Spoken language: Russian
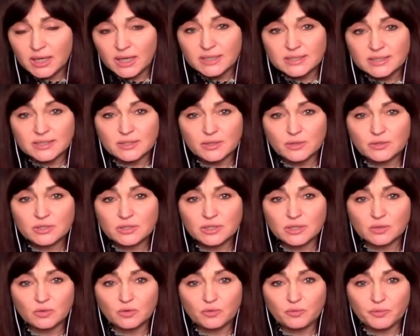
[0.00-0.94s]
создается
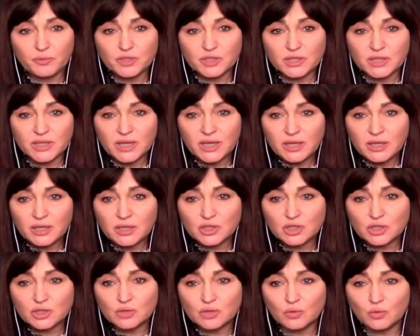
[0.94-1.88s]
такое впечатление,
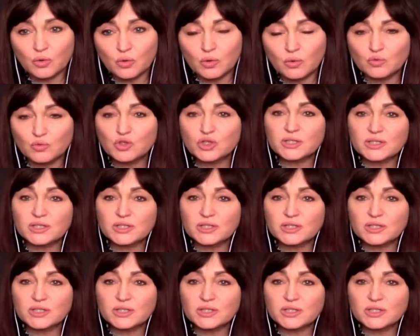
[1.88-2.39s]
что уже